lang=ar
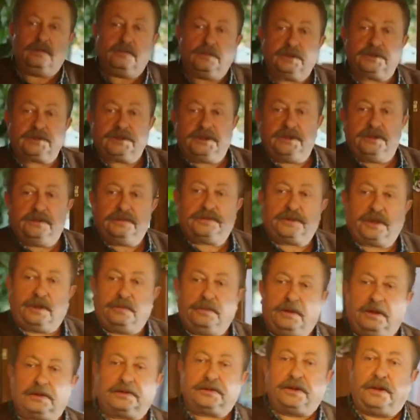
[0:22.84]
لك يا
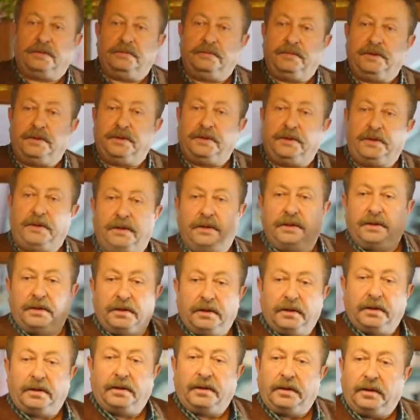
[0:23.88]
سمرة أنا من
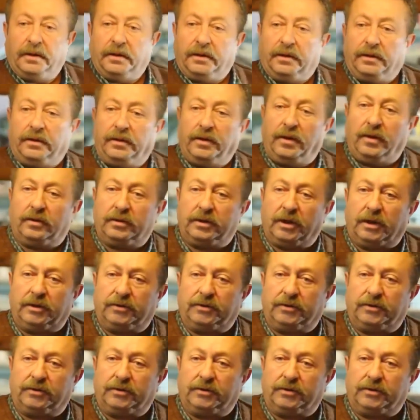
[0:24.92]
الصبح ما